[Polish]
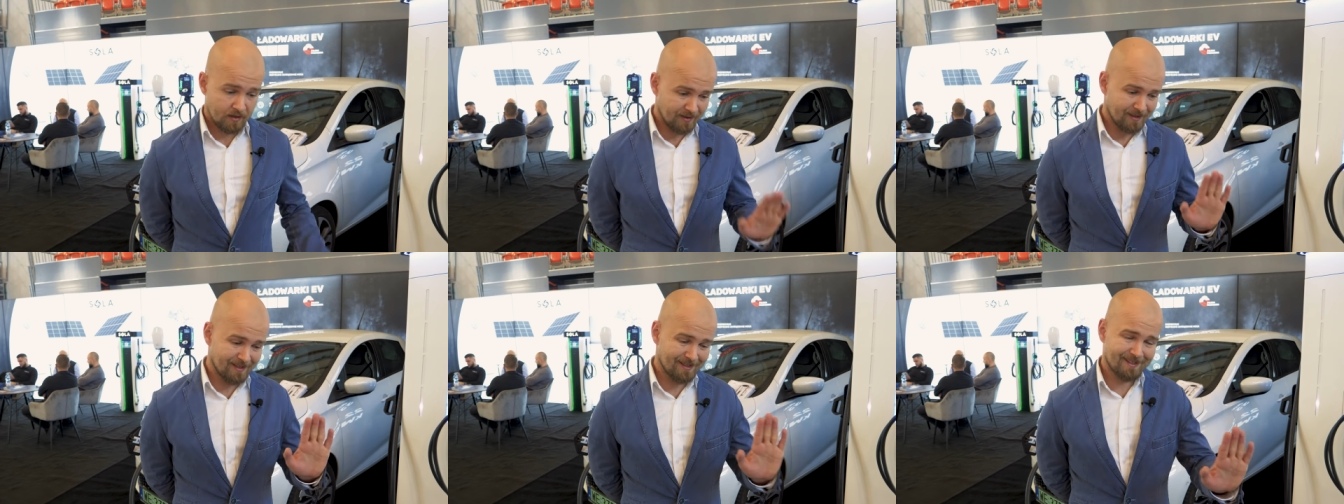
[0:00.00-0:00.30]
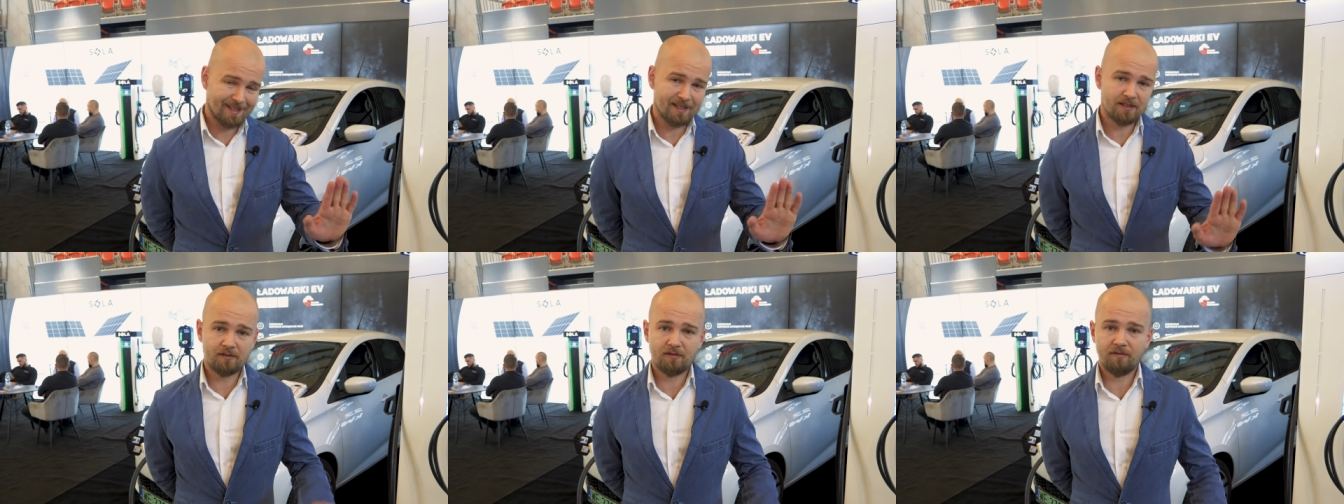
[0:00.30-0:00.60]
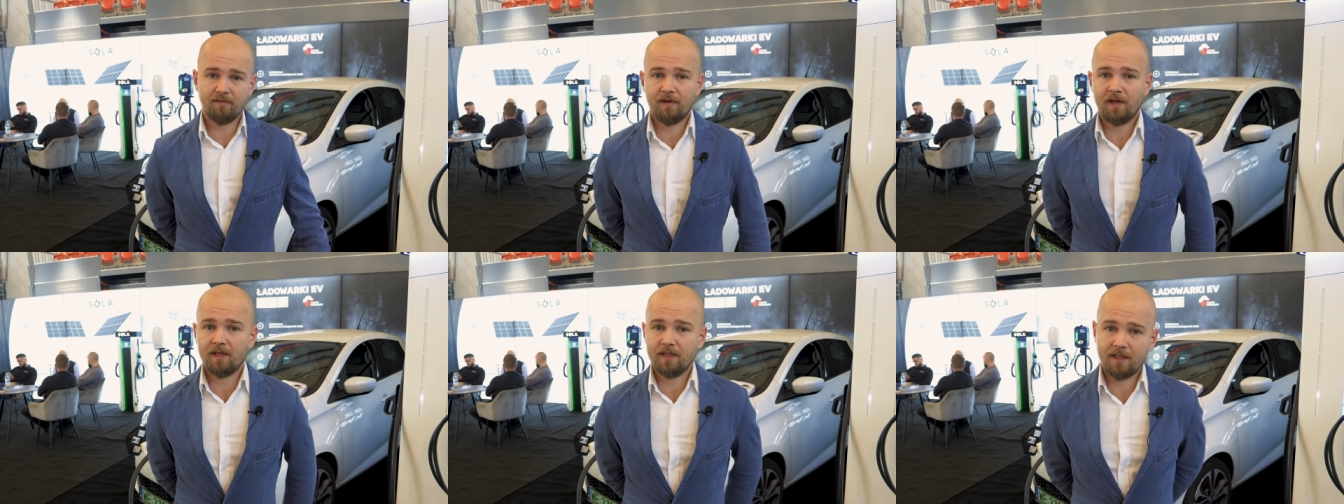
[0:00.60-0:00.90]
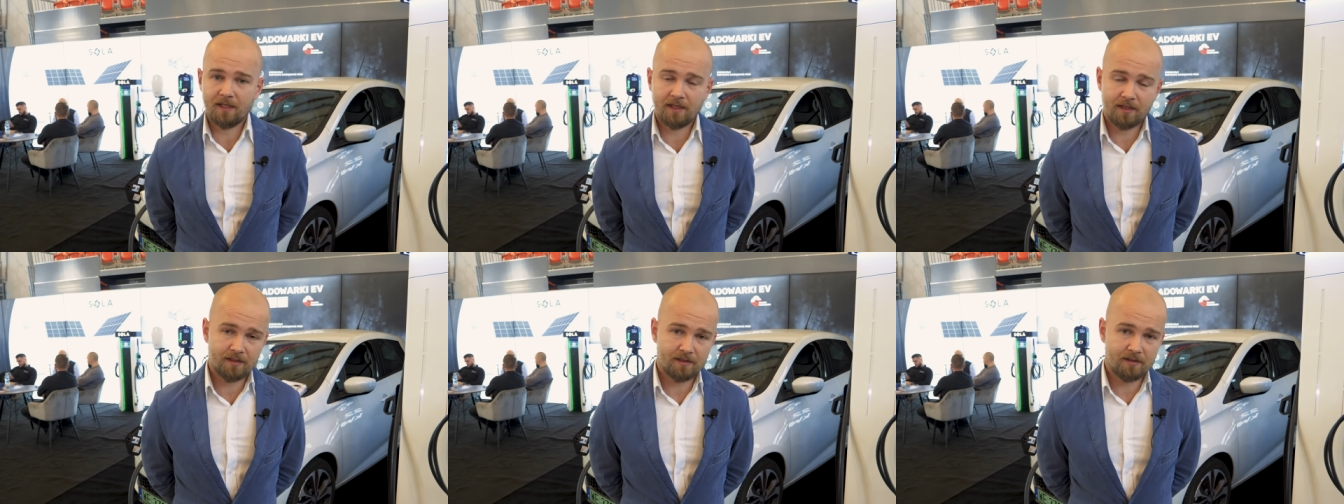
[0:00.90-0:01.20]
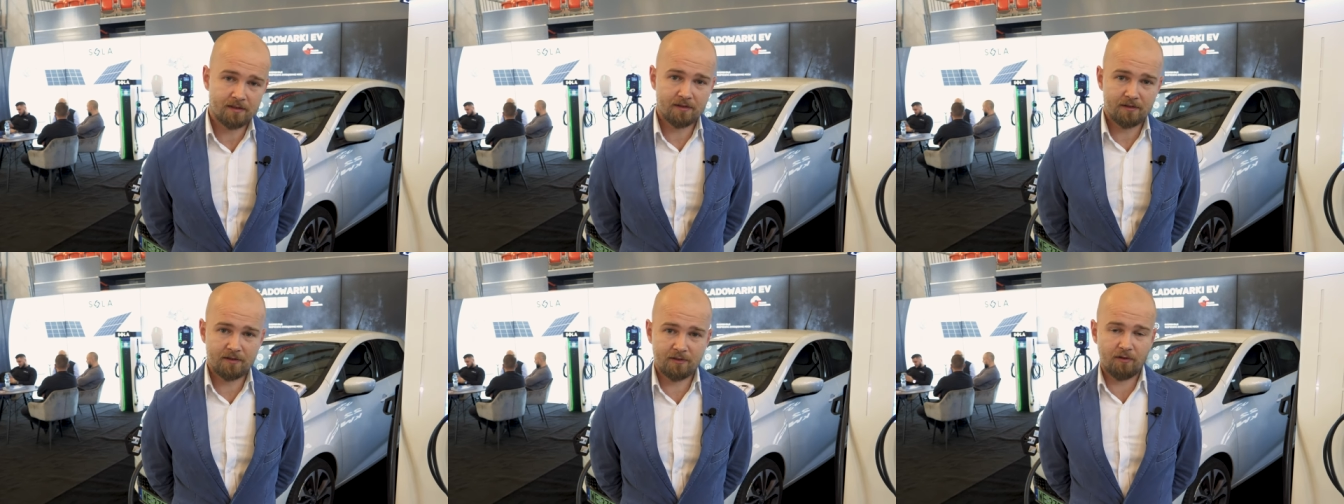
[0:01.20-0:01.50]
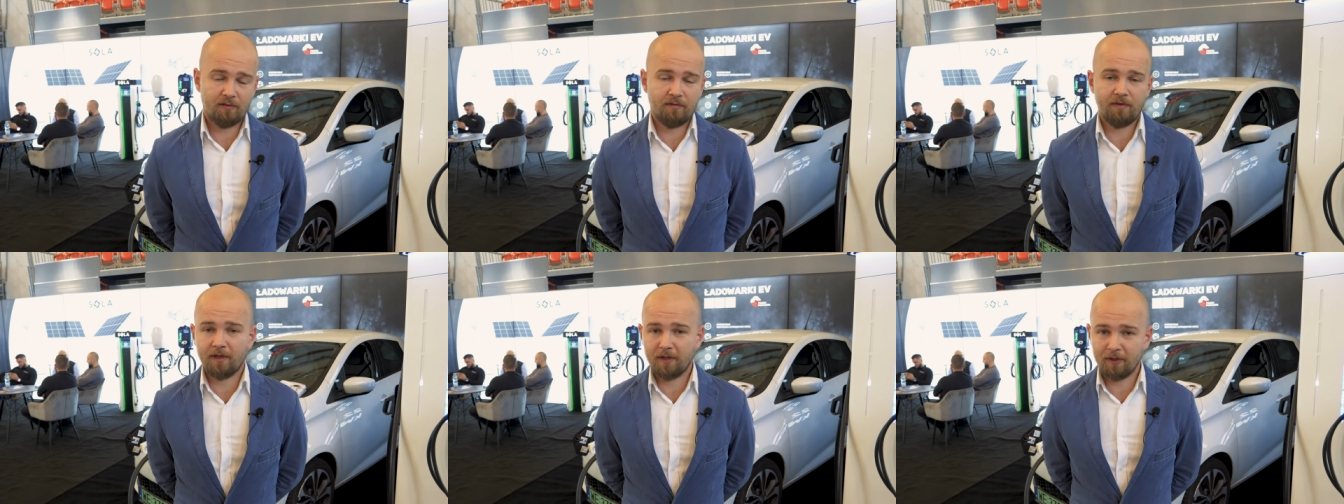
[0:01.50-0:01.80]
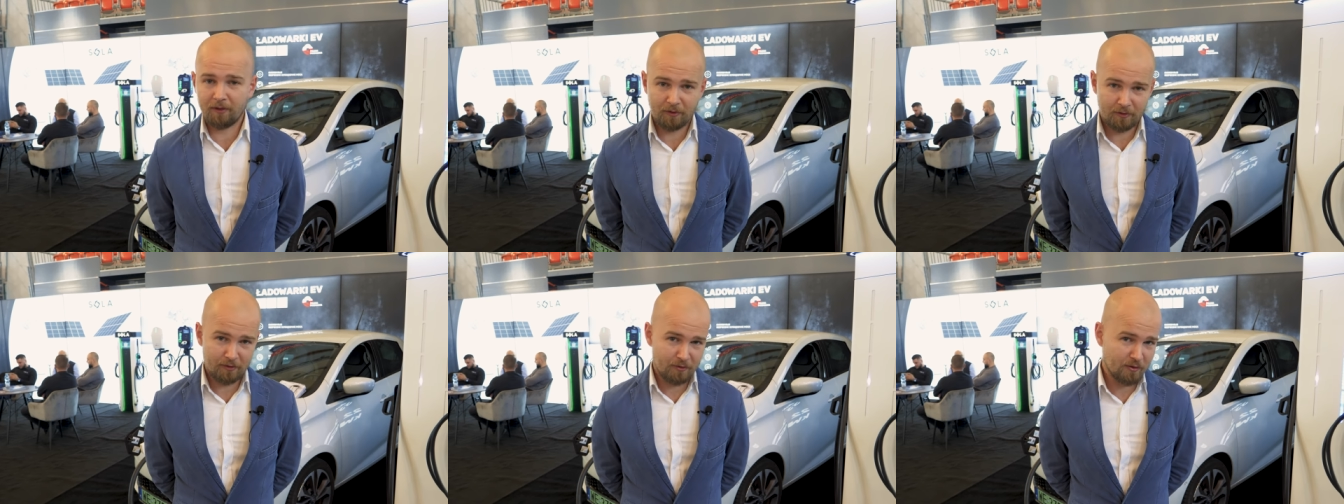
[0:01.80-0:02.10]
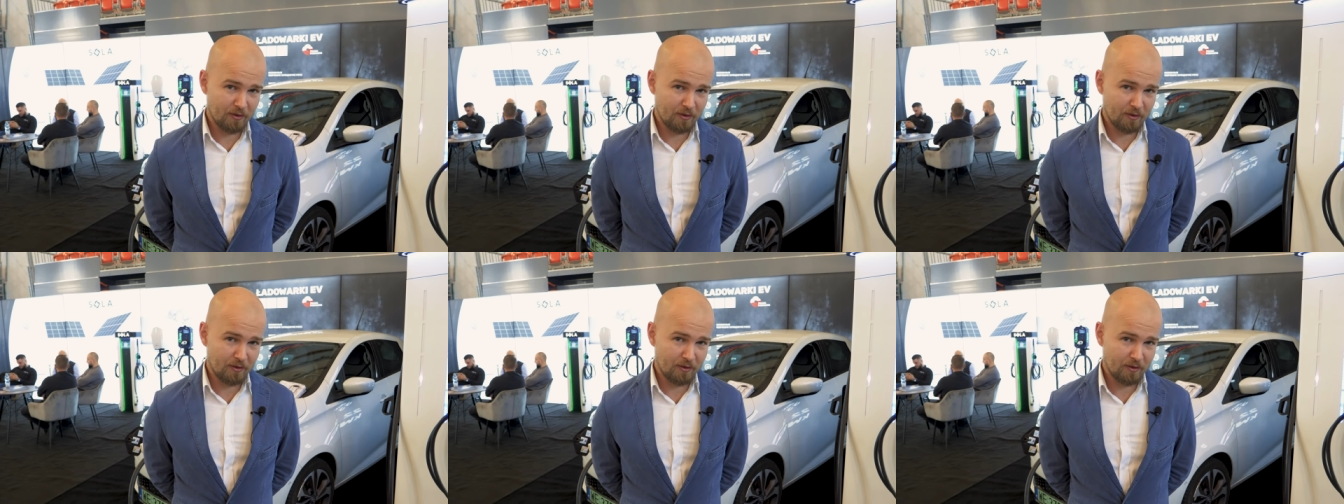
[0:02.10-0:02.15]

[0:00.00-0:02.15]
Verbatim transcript: dystansowania zdrowego